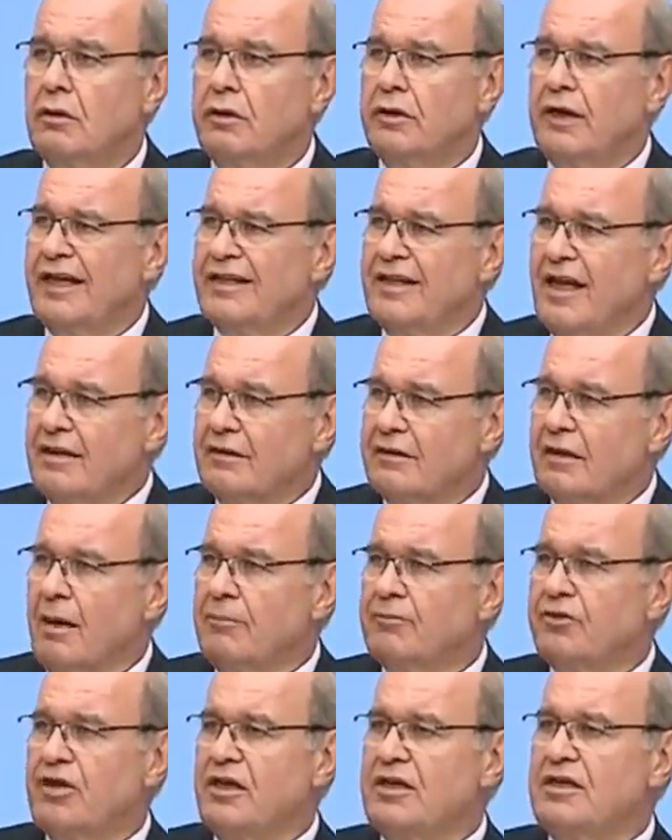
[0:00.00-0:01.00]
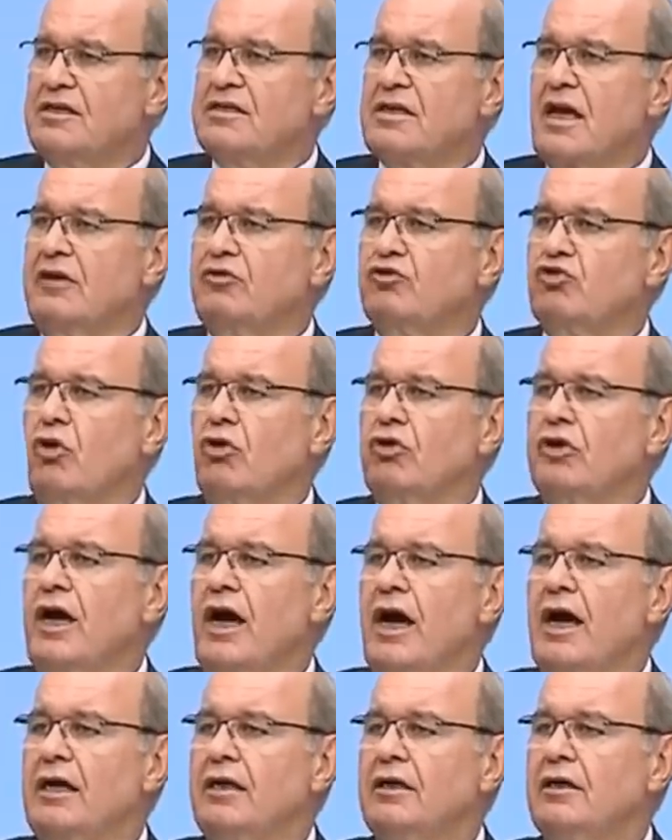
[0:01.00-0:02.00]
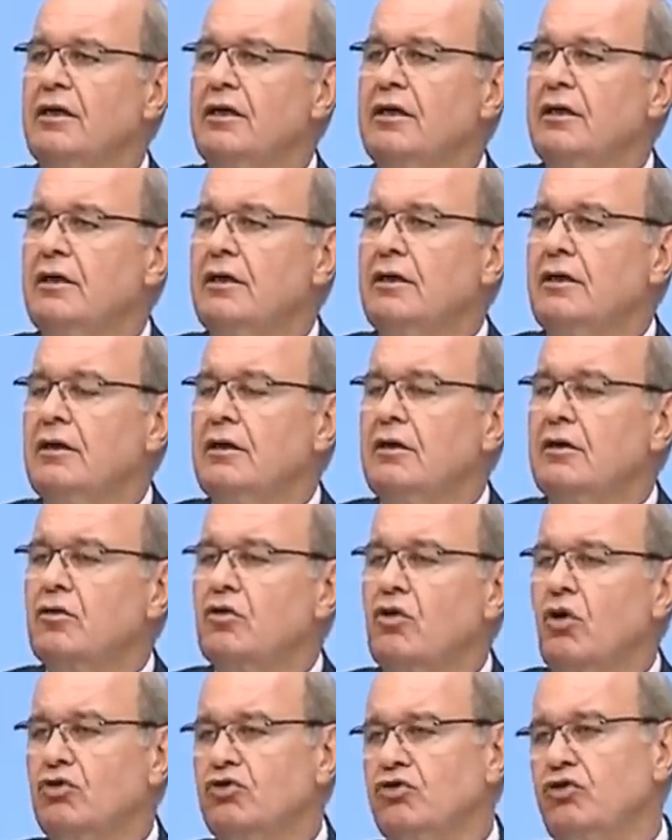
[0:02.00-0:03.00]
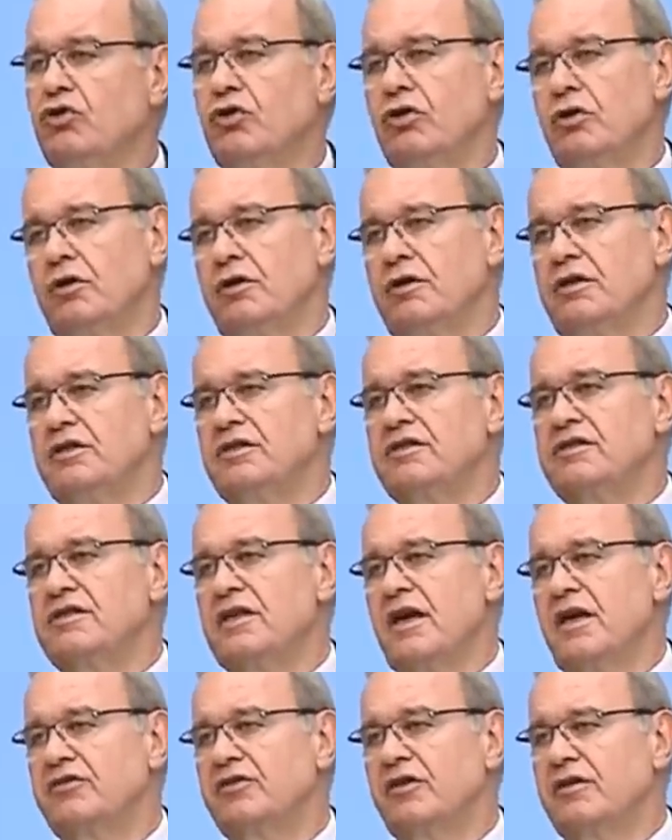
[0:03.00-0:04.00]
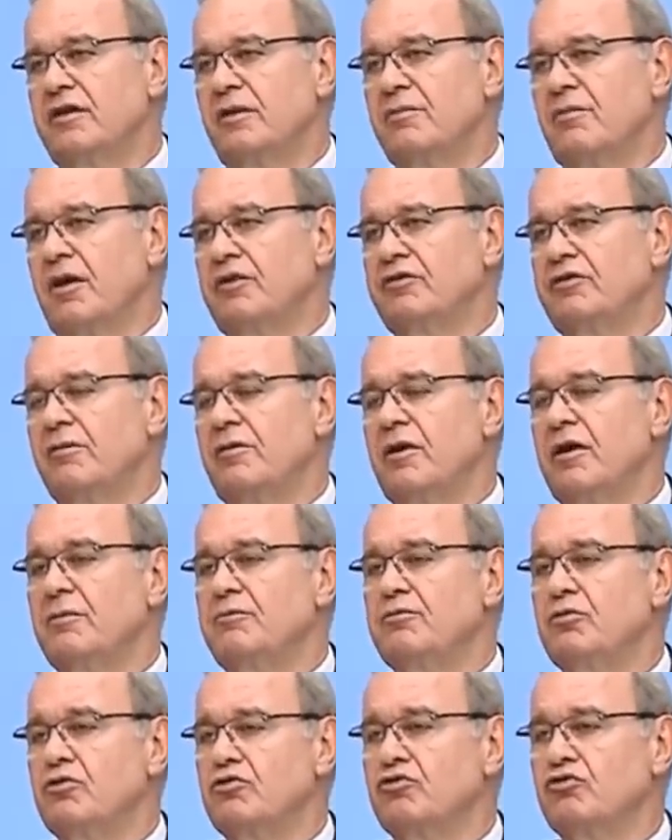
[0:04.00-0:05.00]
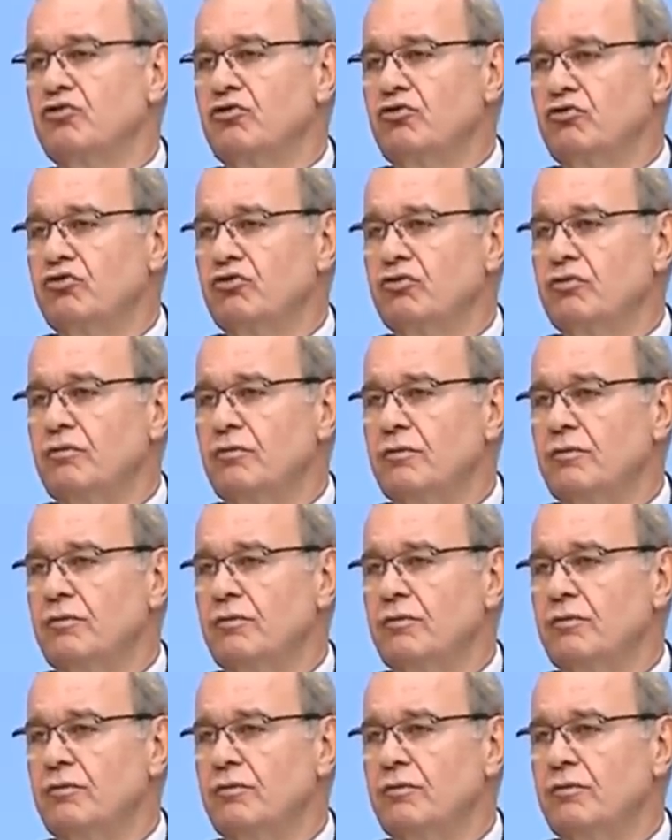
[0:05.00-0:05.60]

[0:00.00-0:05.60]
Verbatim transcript: Neden tam 8 ay sonra konuyu iç siyasete malzeme yapıyorsunuz?